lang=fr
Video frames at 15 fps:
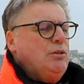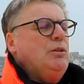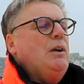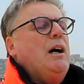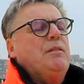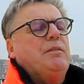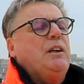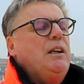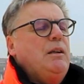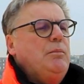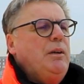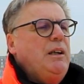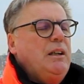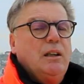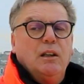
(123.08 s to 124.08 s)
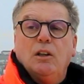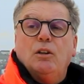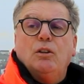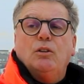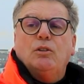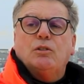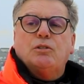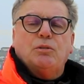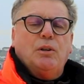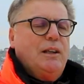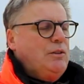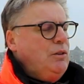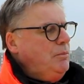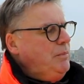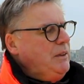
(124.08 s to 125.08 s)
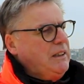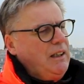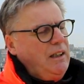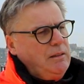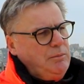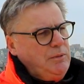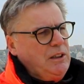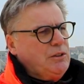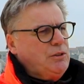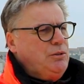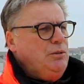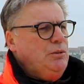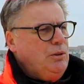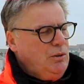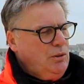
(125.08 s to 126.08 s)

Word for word: de avril-mai, euh, sur la côte Picarde, bien sûr,